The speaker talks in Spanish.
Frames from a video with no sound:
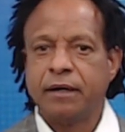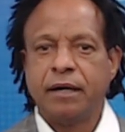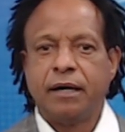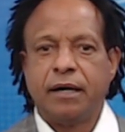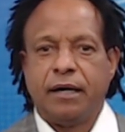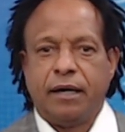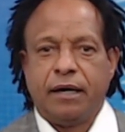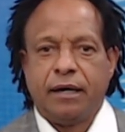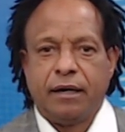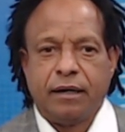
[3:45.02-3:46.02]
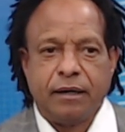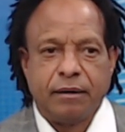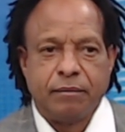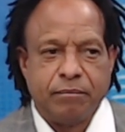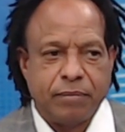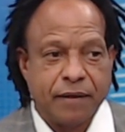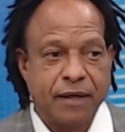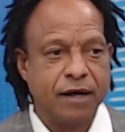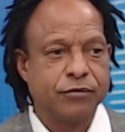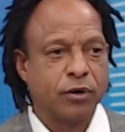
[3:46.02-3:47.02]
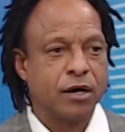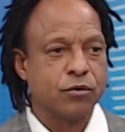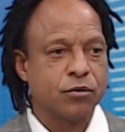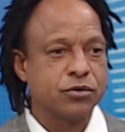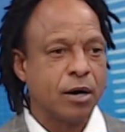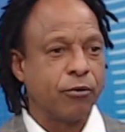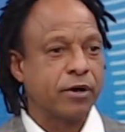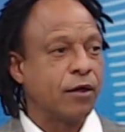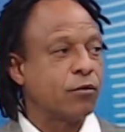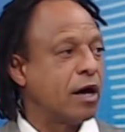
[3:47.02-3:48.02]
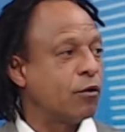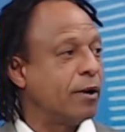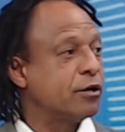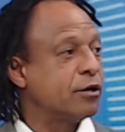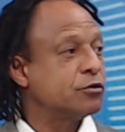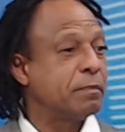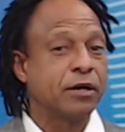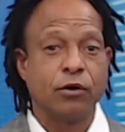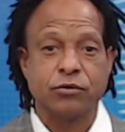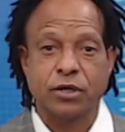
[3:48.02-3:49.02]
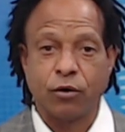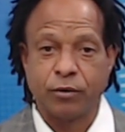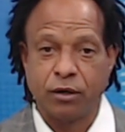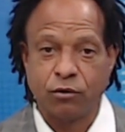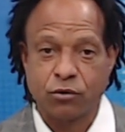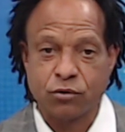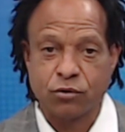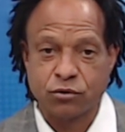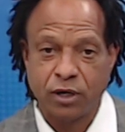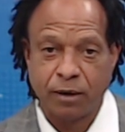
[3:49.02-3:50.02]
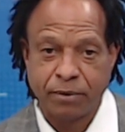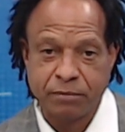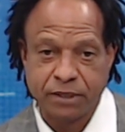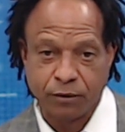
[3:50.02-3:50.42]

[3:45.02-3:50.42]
eh, adelanto en la Rusia porque ha durado varios periodos de gobierno y los rusos le han permitido.